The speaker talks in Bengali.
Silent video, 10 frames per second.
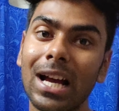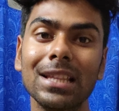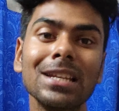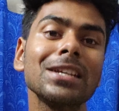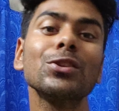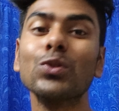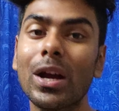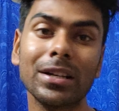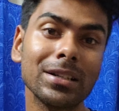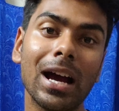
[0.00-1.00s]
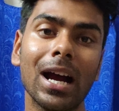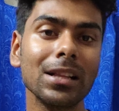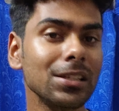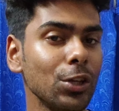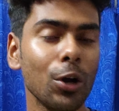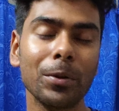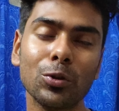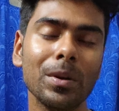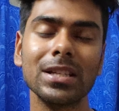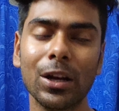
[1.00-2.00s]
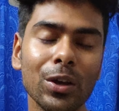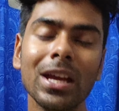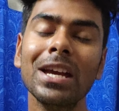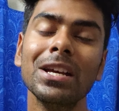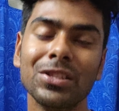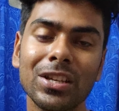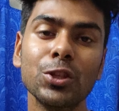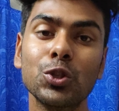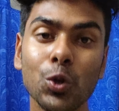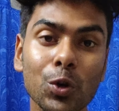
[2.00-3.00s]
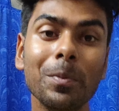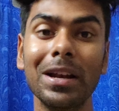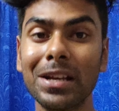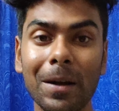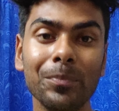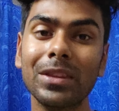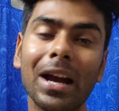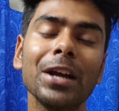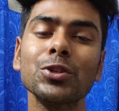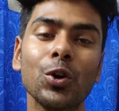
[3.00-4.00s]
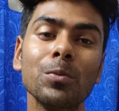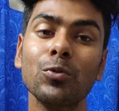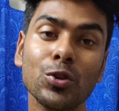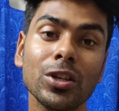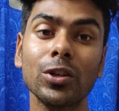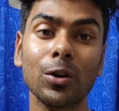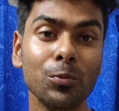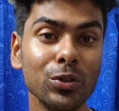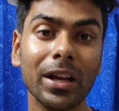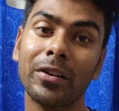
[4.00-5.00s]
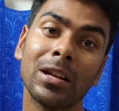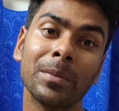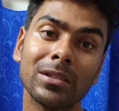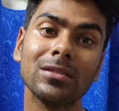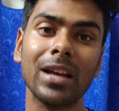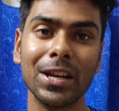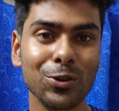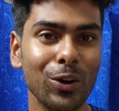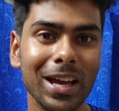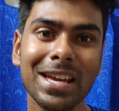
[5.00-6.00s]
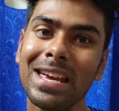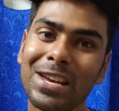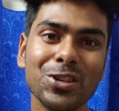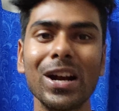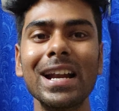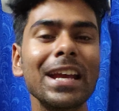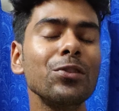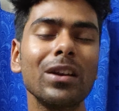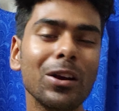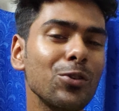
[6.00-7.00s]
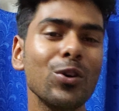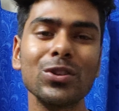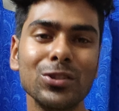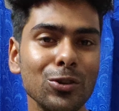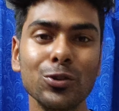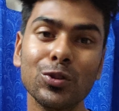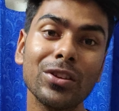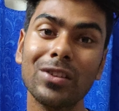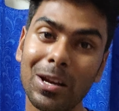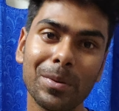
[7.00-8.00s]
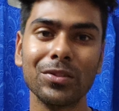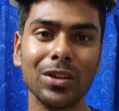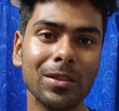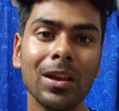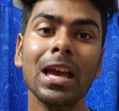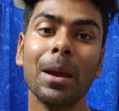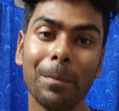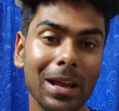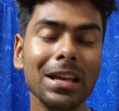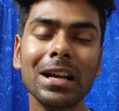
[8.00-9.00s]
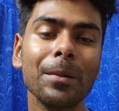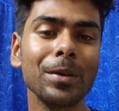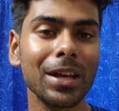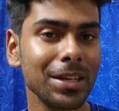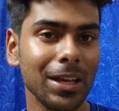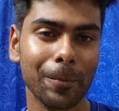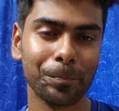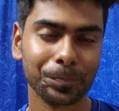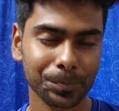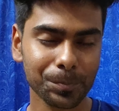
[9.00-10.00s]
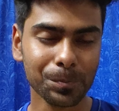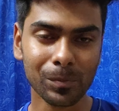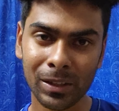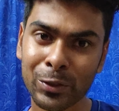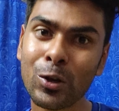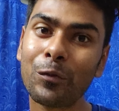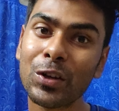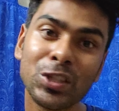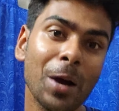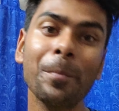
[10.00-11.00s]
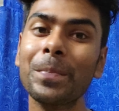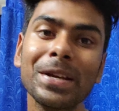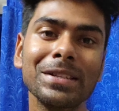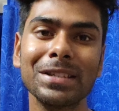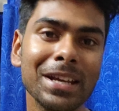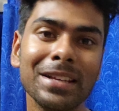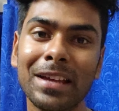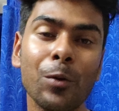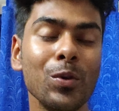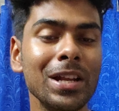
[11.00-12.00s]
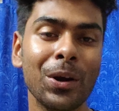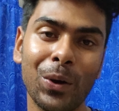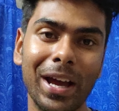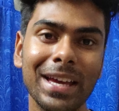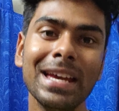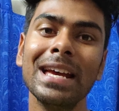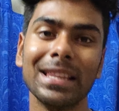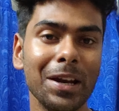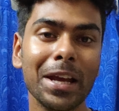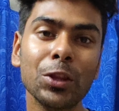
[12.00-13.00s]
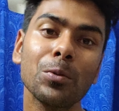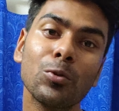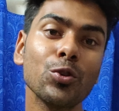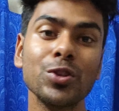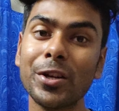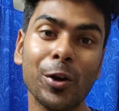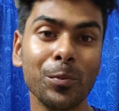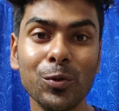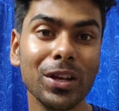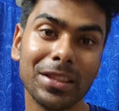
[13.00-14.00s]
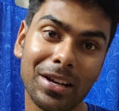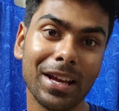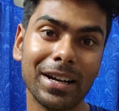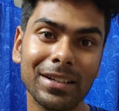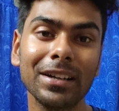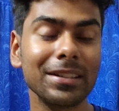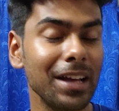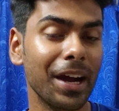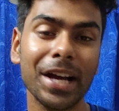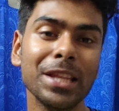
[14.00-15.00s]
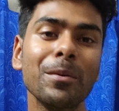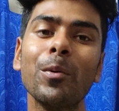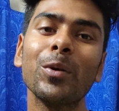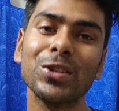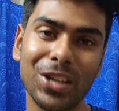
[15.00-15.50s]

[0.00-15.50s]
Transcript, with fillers: তাদের কিন্তু একটা টাকা দিতে হবে তোমরা জানোই যে জুট বেলিংহাম তাকে যখন বুরুশিয়া ডটমুন থেকে রিয়েল মাদ্রিদ সাইন করায় সেখানে কিন্তু একটা ক্লস ছিল যদি রিয়েল মাদ্রিদ বেলিংহামকে নিয়ে ইউরোপের চ্যাম্পিয়ন্স লিগে তারা উইনার হয় তাহলে কিন্তু বুরুশিয়া ডটমুন্ডকে তারা একটা টাকা দেবে এবং